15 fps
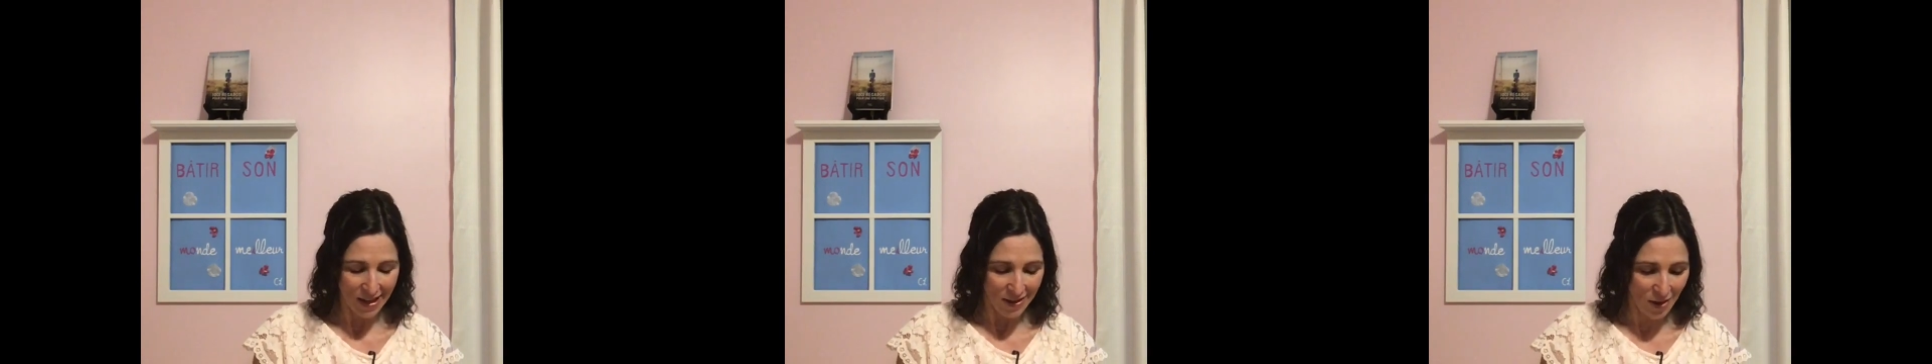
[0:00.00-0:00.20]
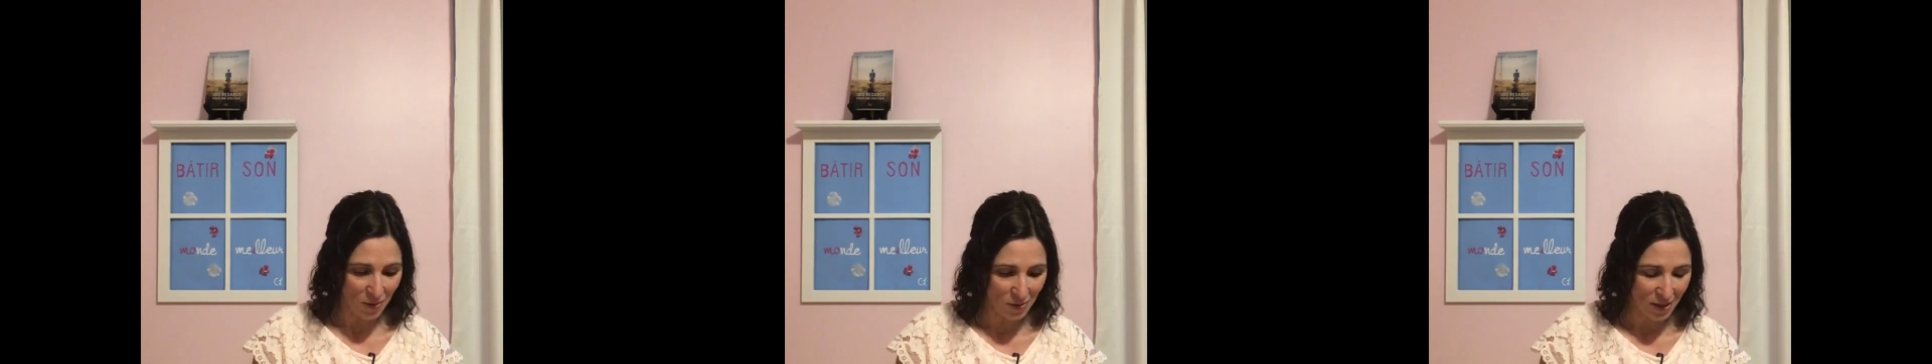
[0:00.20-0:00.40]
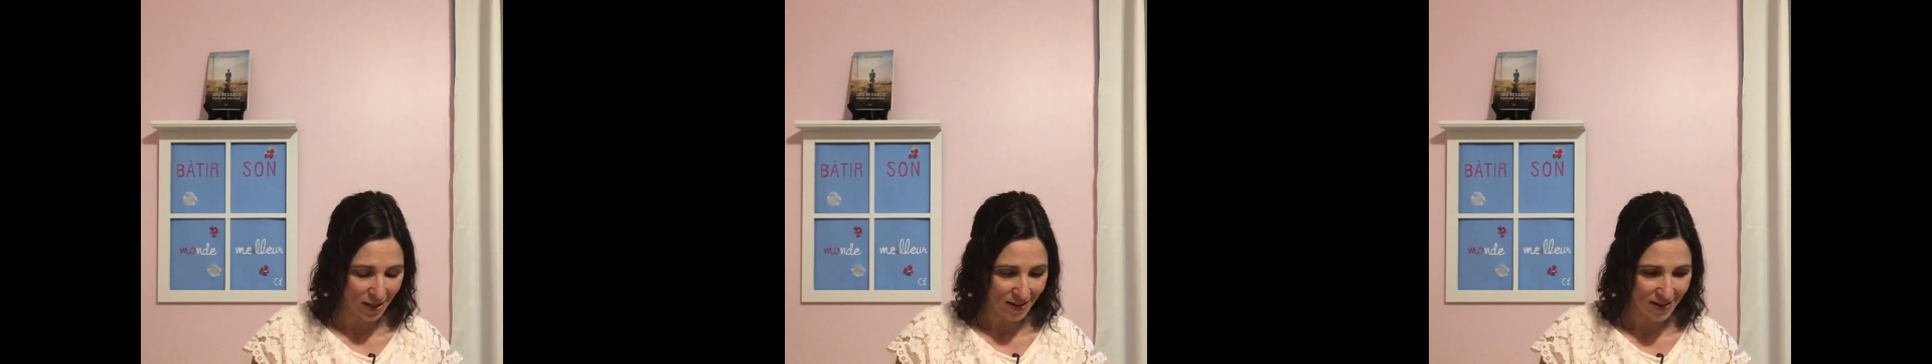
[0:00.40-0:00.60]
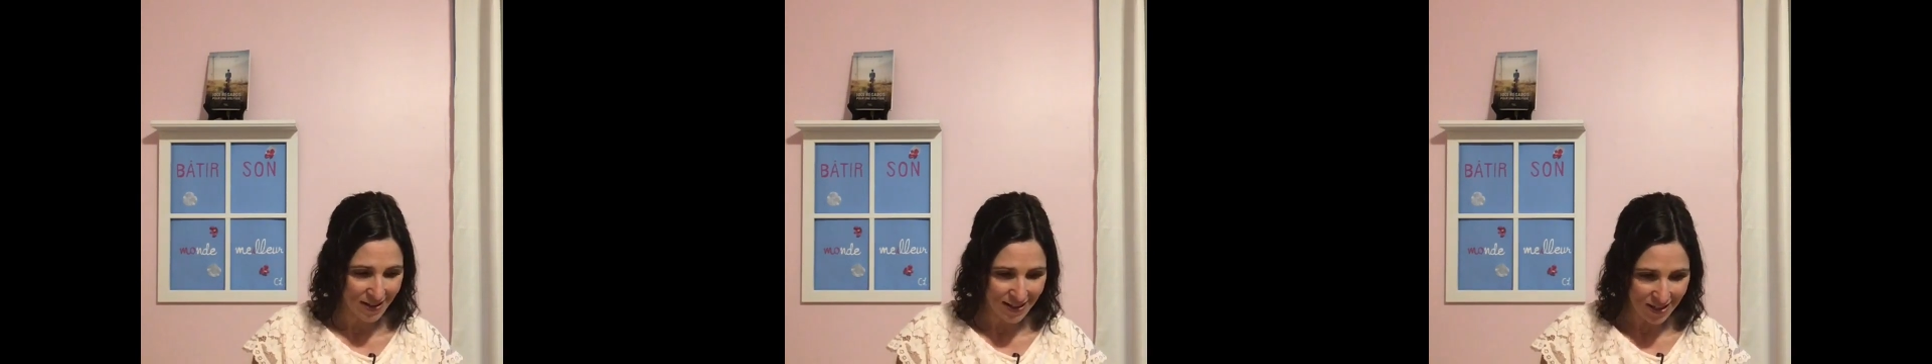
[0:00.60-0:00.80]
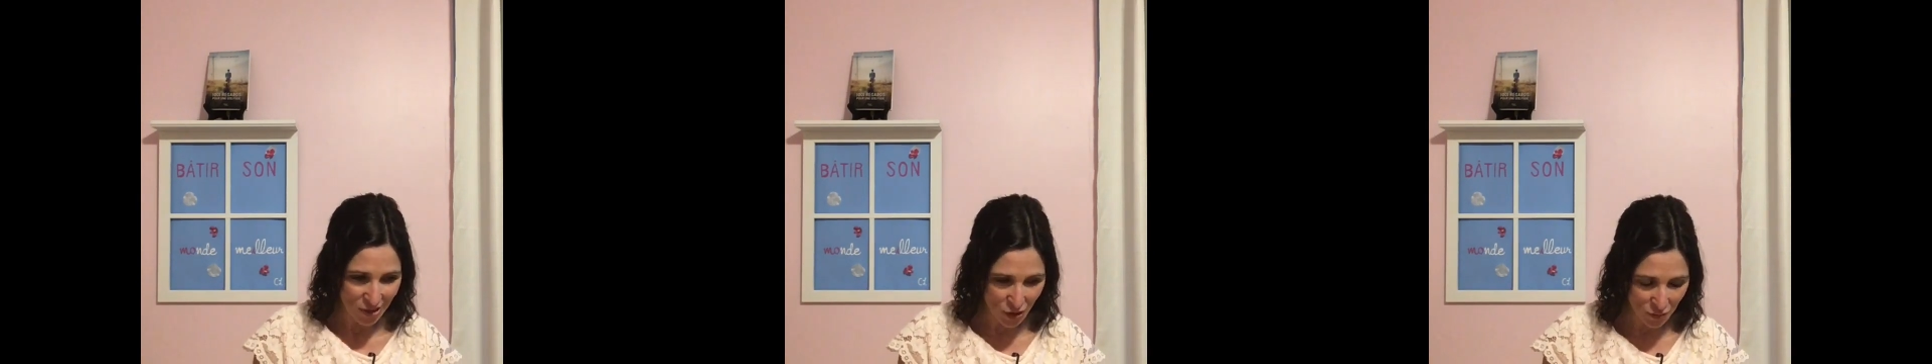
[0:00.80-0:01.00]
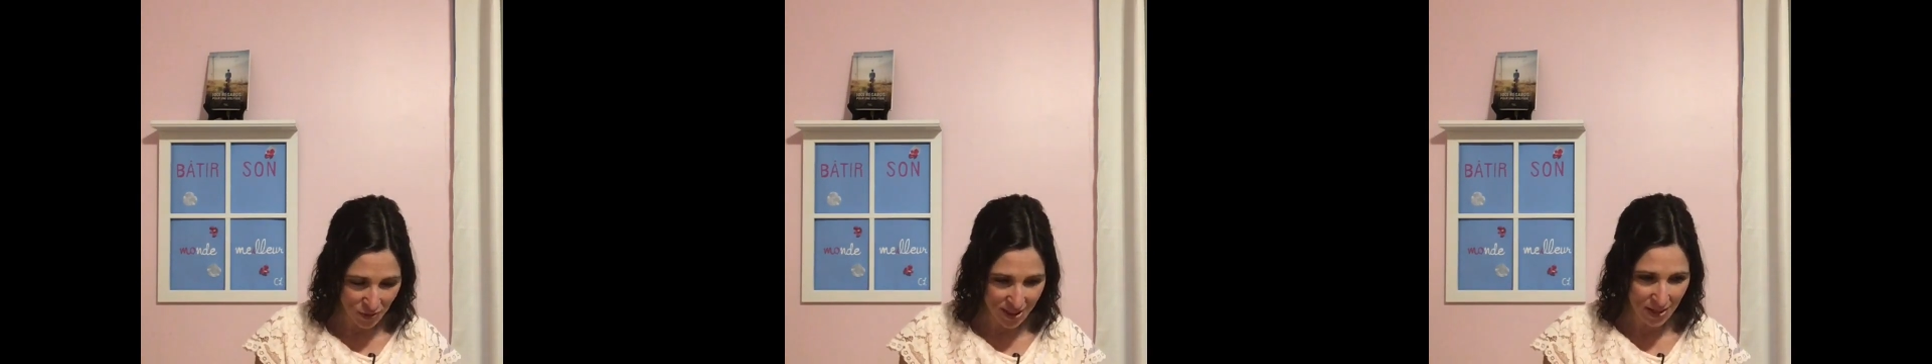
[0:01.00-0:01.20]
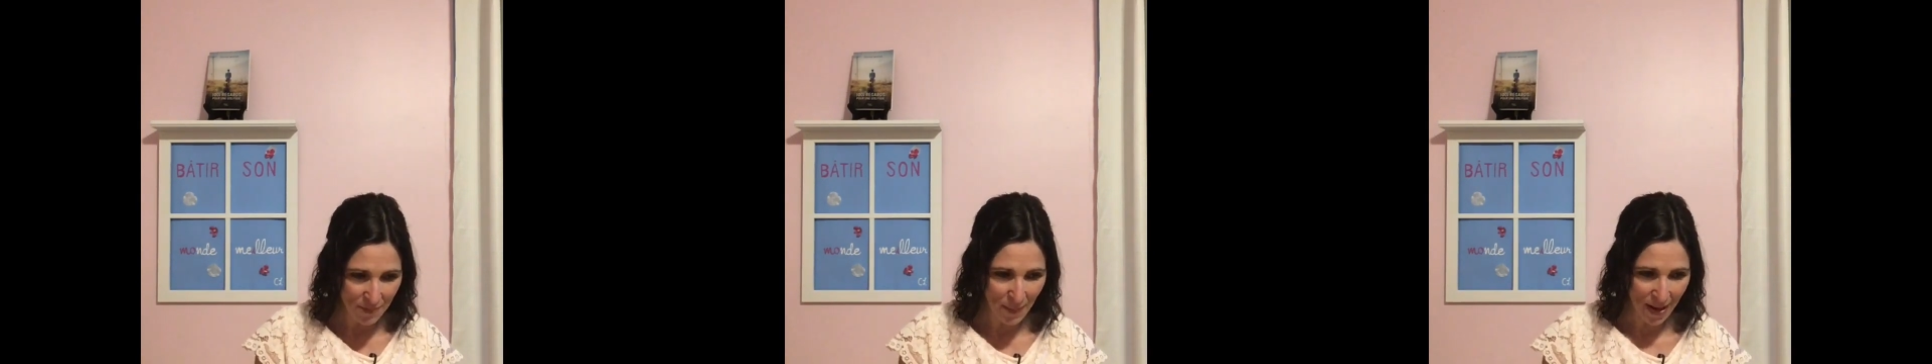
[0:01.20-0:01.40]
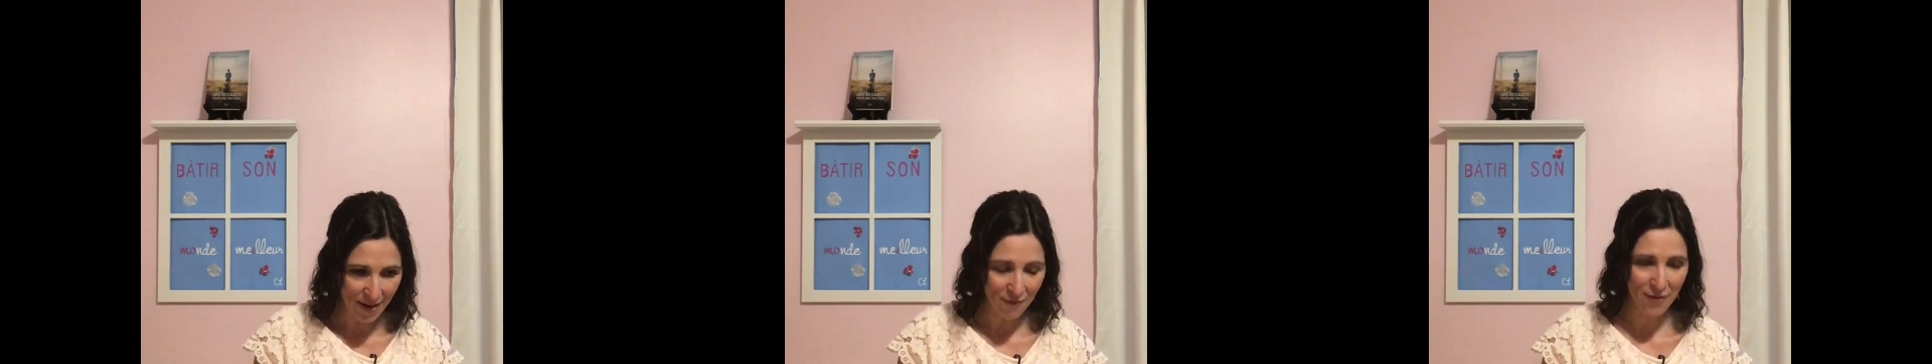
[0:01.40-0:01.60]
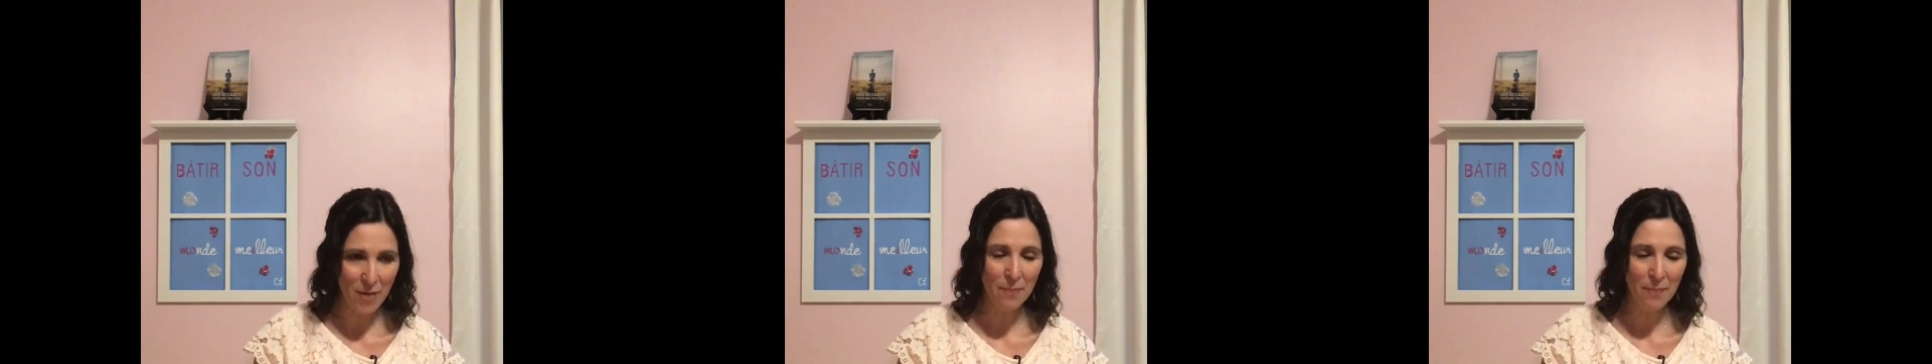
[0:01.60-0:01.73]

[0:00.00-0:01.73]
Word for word: Donc, je vous ai fait